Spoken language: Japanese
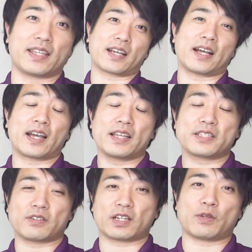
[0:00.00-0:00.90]
考え
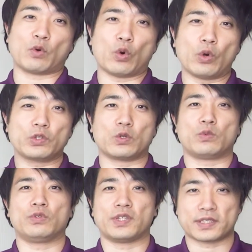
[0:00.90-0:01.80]
ちゃう方も多いと
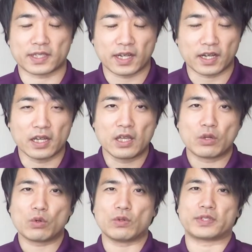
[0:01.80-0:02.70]
思うんですが、
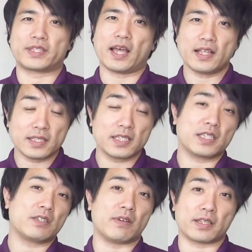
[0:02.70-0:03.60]
この断
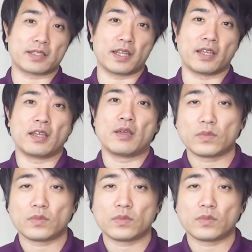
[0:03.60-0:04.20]
食はですね、